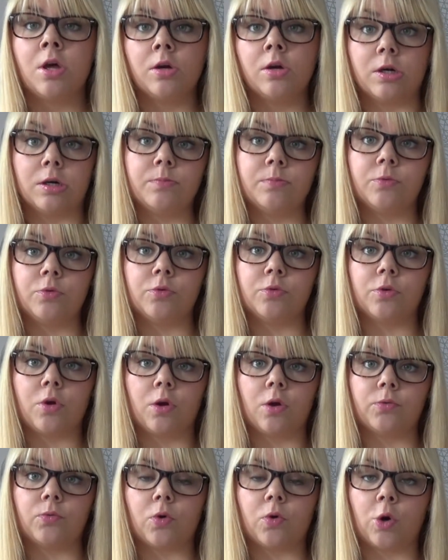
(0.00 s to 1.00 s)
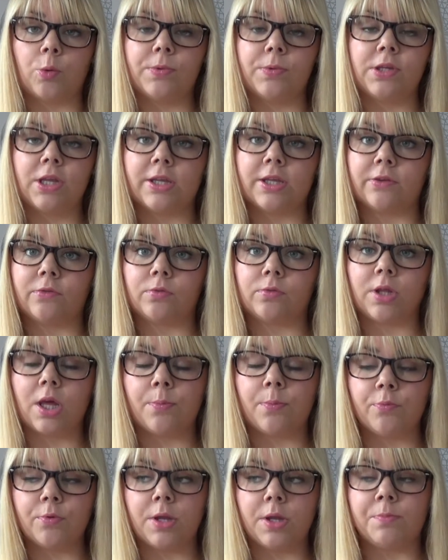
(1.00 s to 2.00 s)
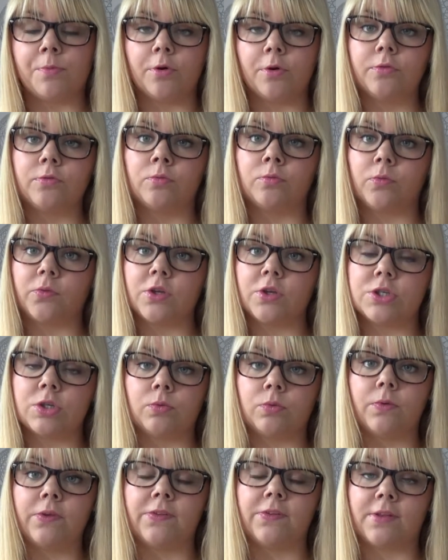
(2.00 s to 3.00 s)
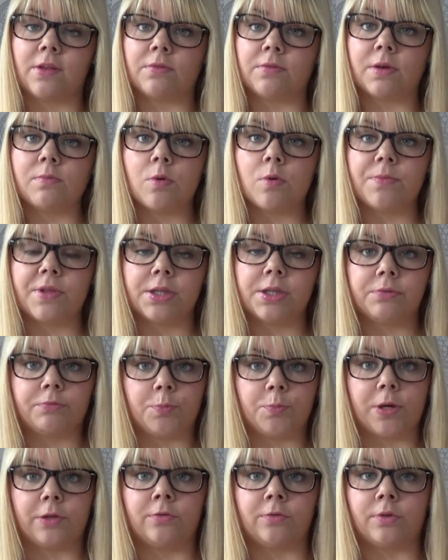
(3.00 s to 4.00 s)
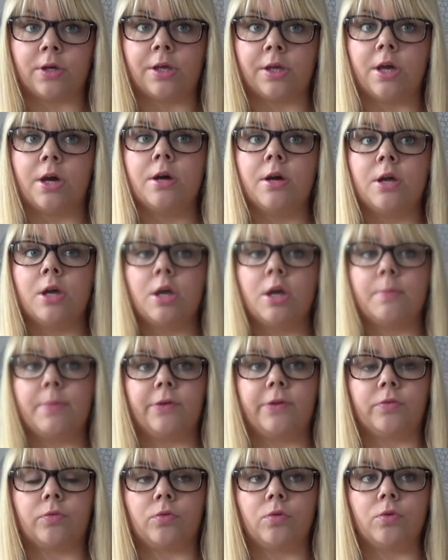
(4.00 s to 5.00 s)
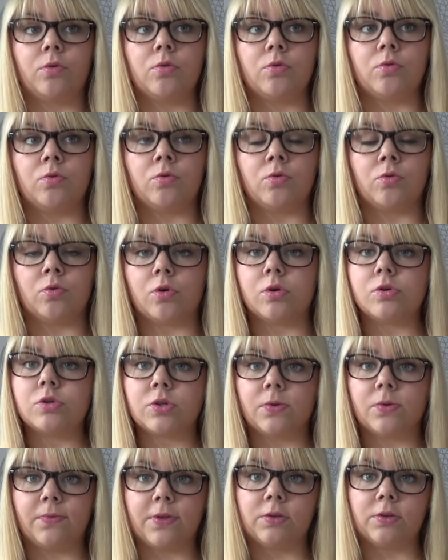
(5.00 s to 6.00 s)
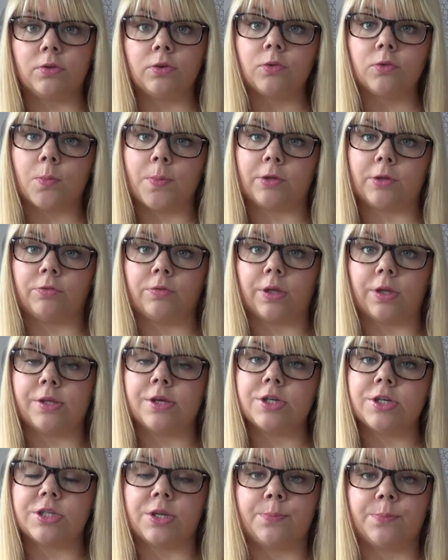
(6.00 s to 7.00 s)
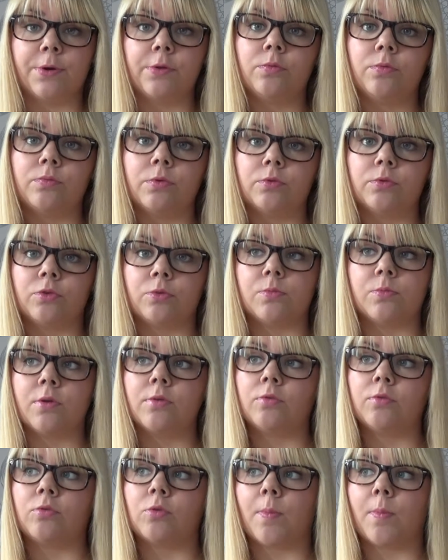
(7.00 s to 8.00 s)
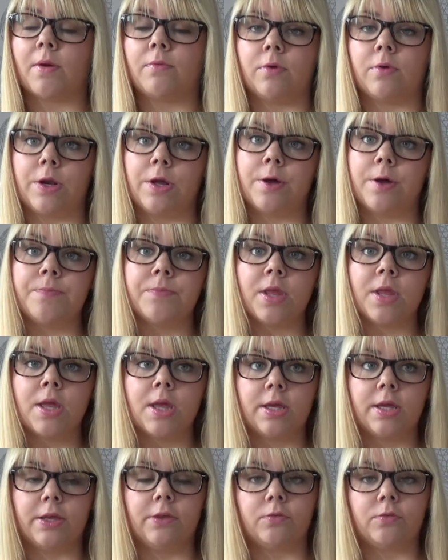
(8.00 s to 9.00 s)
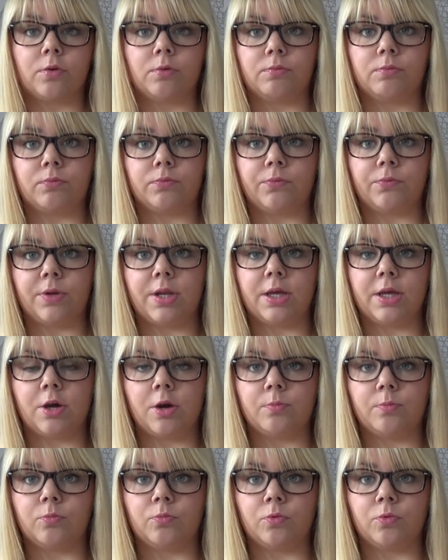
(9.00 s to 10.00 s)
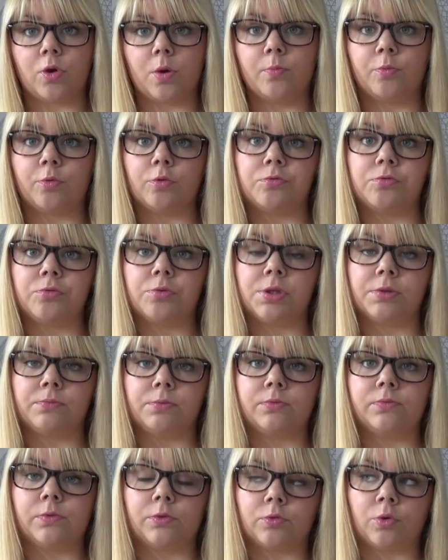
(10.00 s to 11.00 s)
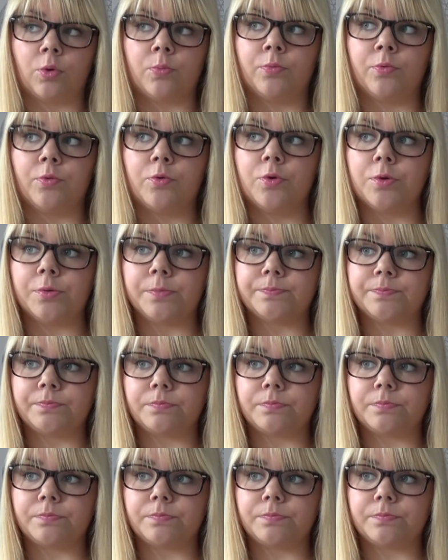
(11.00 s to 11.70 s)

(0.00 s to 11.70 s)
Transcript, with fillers: Comme euh, quand on remplit des questionnaires pour les box. Donc ça j'ai trouvé que c'était vraiment bien niveau partenariat parce que euh, quand je fais d'autres partenariats, j'ai pas souvent de demande sur bah voilà, qu'est-ce que vous voulez comme produit au niveau de votre peau